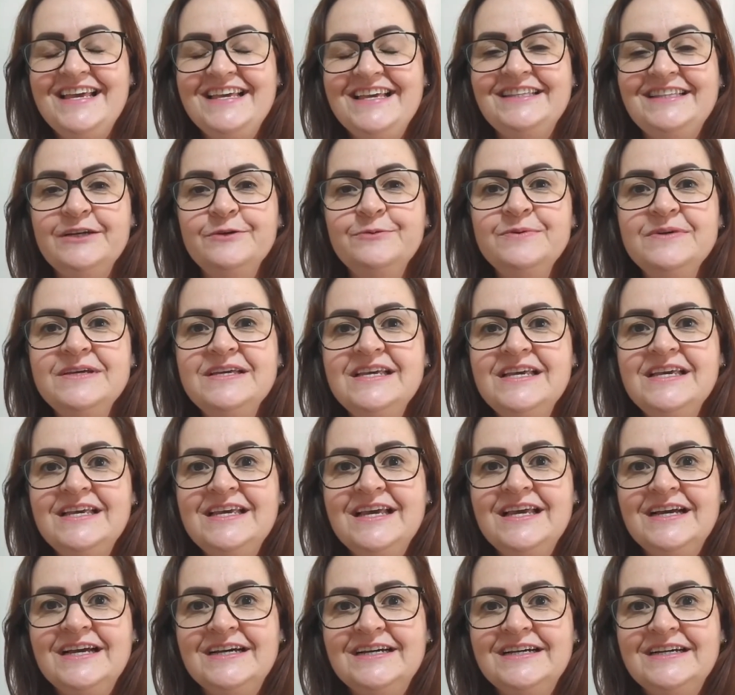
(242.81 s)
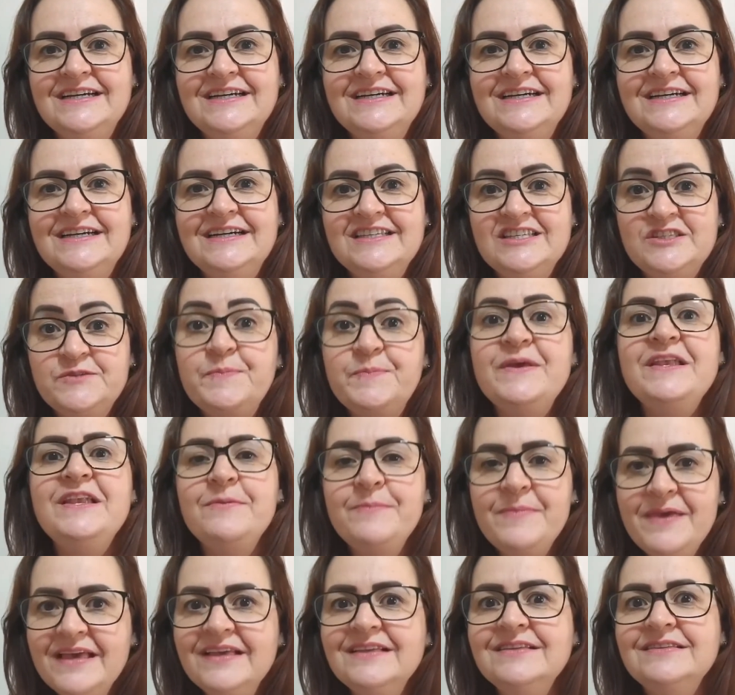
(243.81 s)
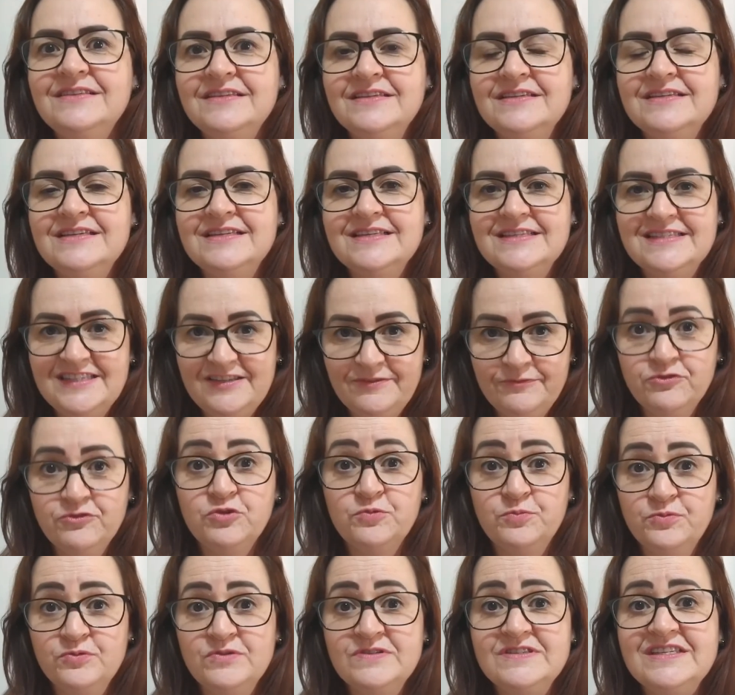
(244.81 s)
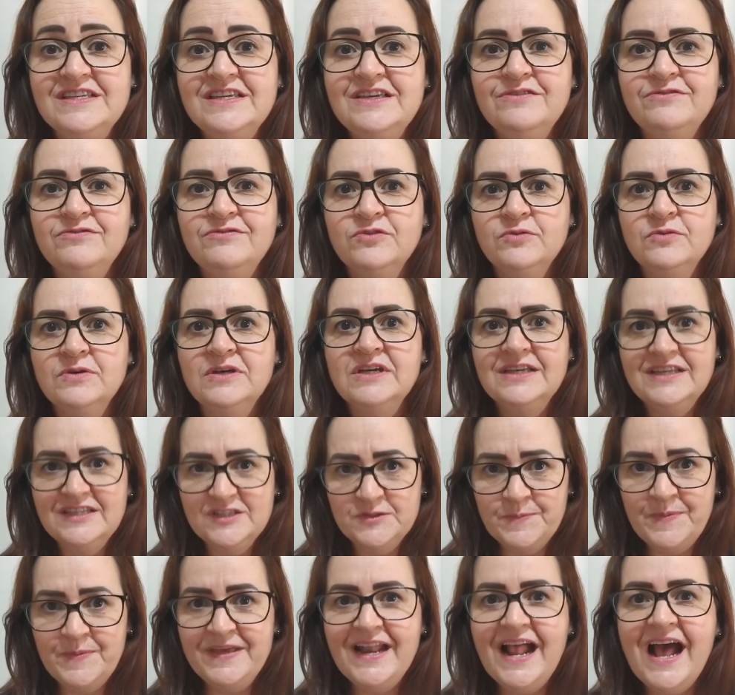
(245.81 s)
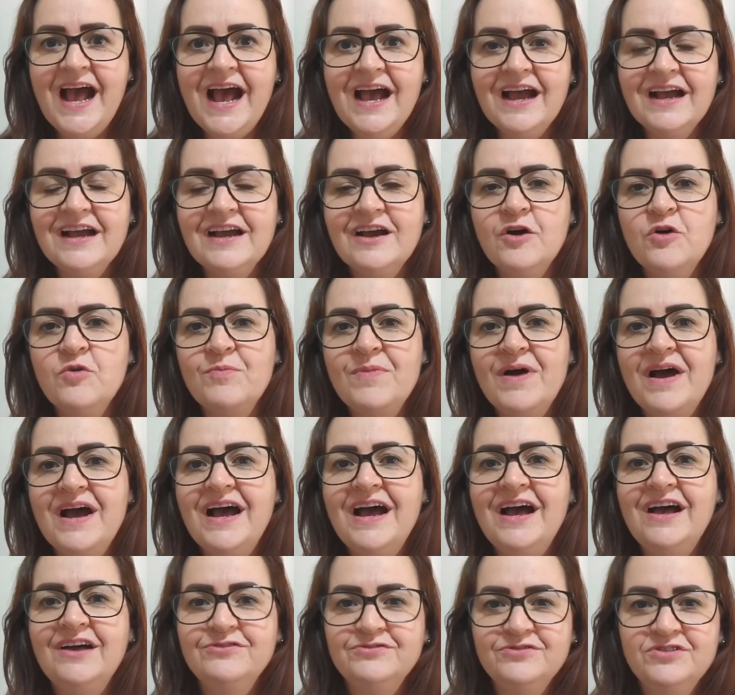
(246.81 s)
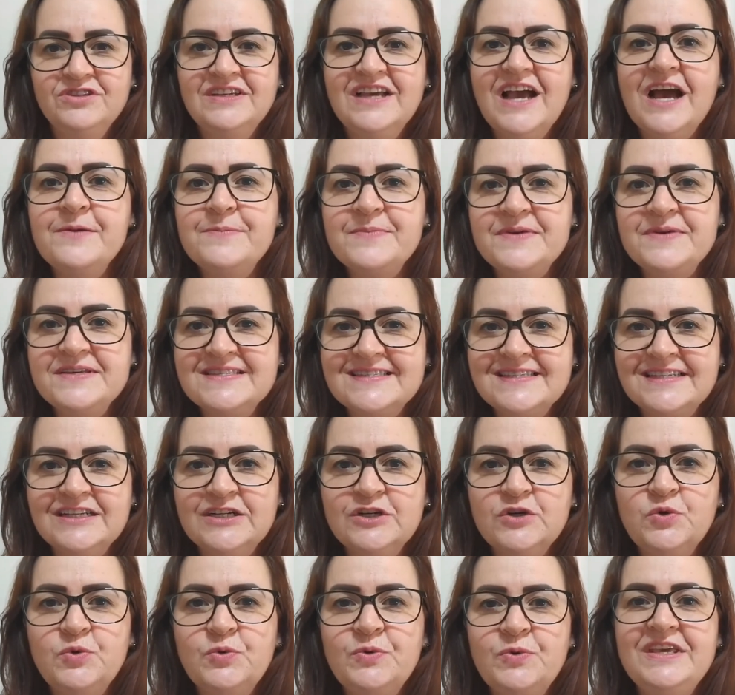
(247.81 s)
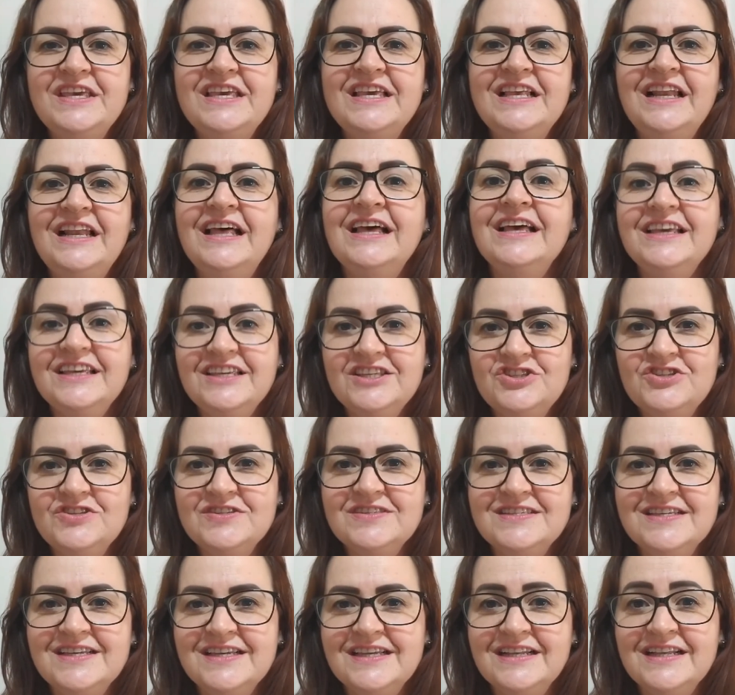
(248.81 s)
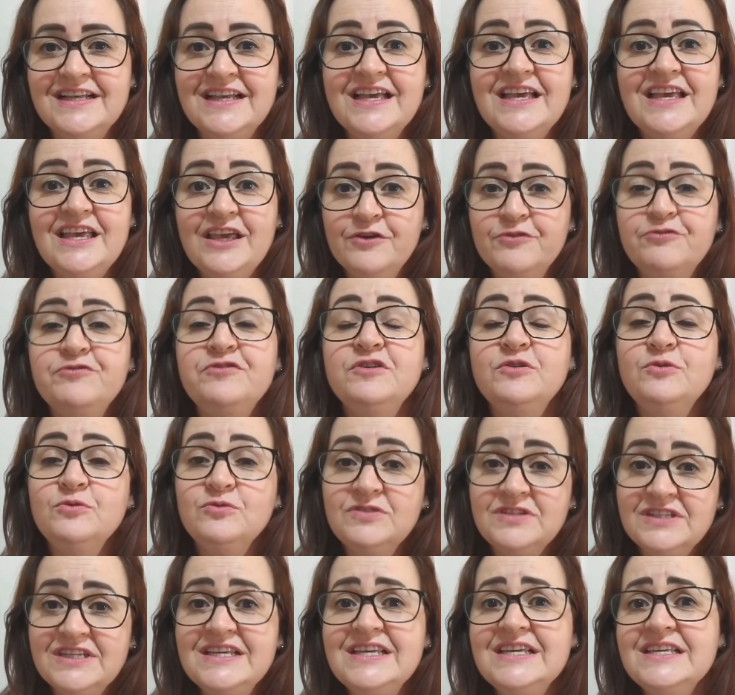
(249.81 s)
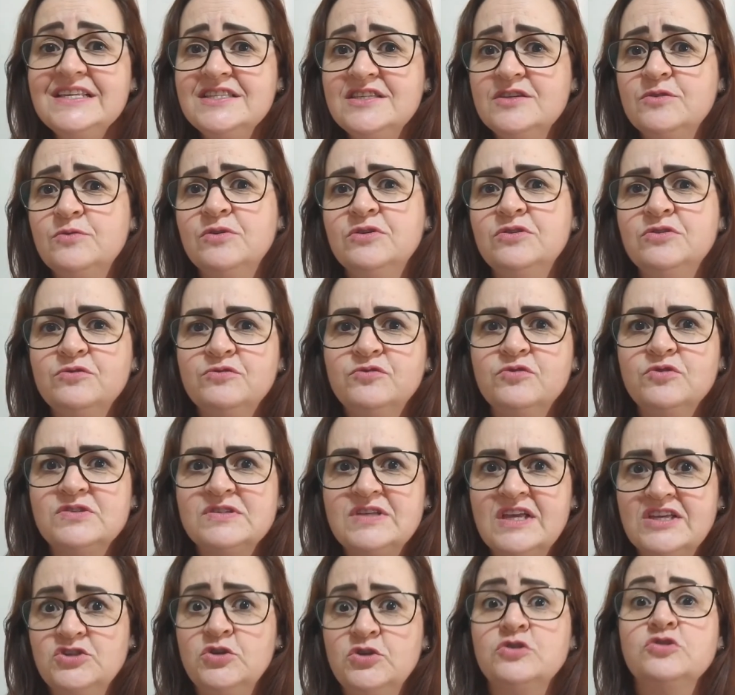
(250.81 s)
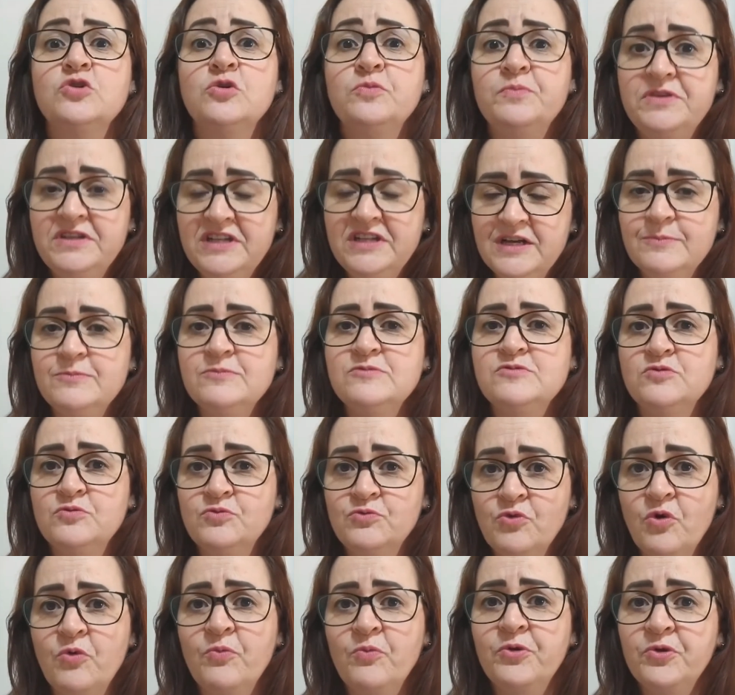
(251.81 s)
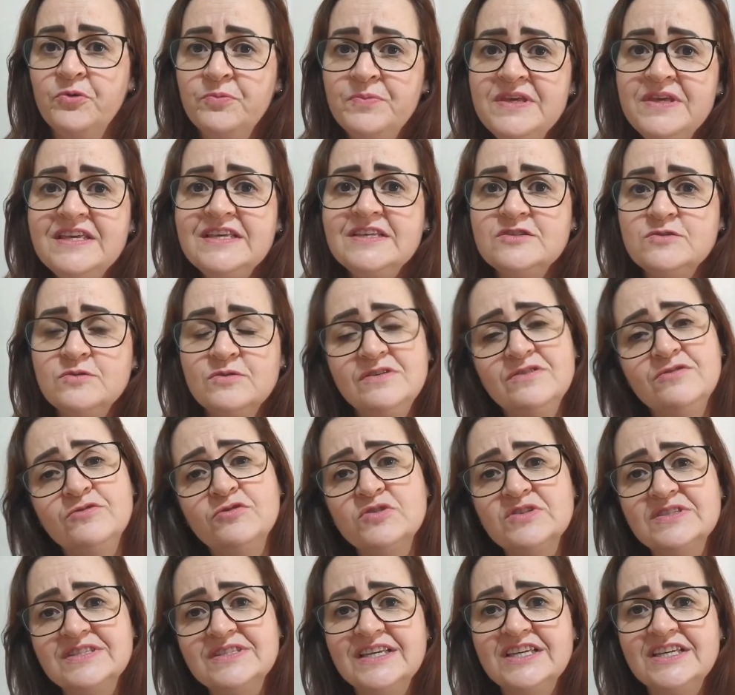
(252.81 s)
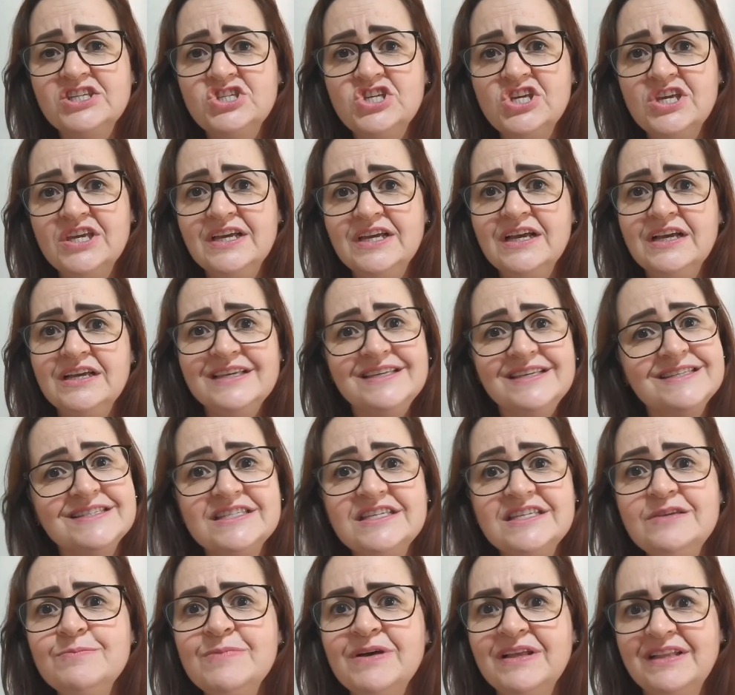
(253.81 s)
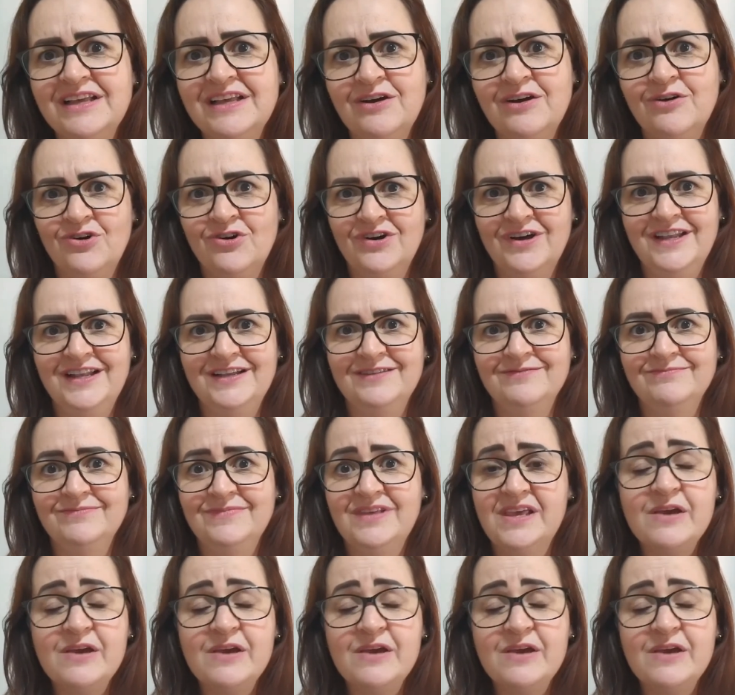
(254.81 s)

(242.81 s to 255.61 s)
Então, uh, experimente, se for possível, esperar acalmar, ficar mais tranquila e dizer, eu fico triste quando você, nós combinamos um compromisso e você chega em cima da hora.